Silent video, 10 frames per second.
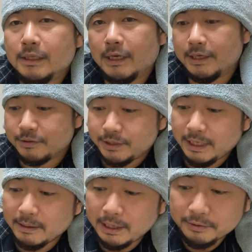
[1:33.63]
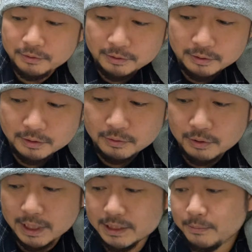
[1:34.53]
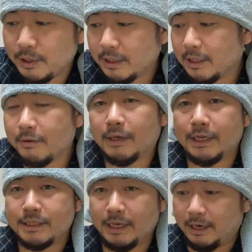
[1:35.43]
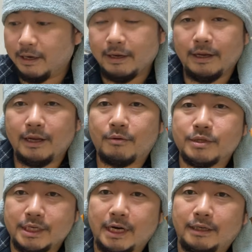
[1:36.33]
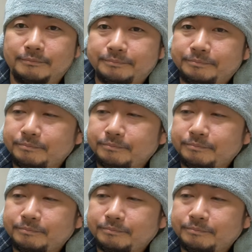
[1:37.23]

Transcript: えー、そして、あの、交換してもらったのがですね、えー、こちら。